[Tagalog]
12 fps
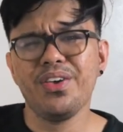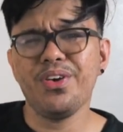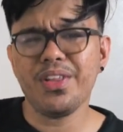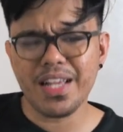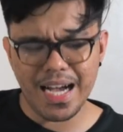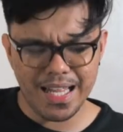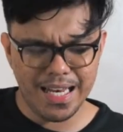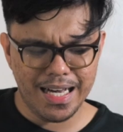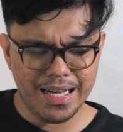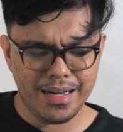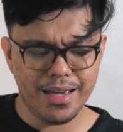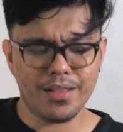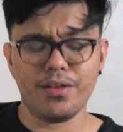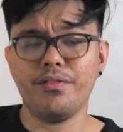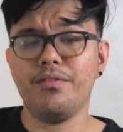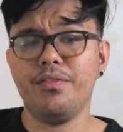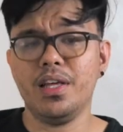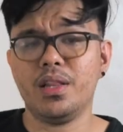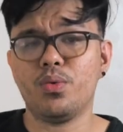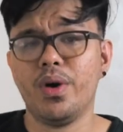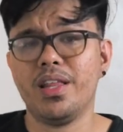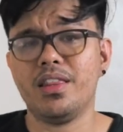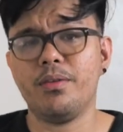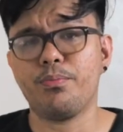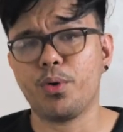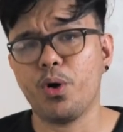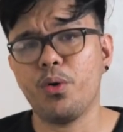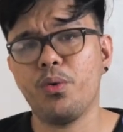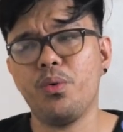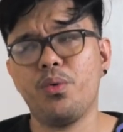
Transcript: Yun nga lang, itong V20 Pro,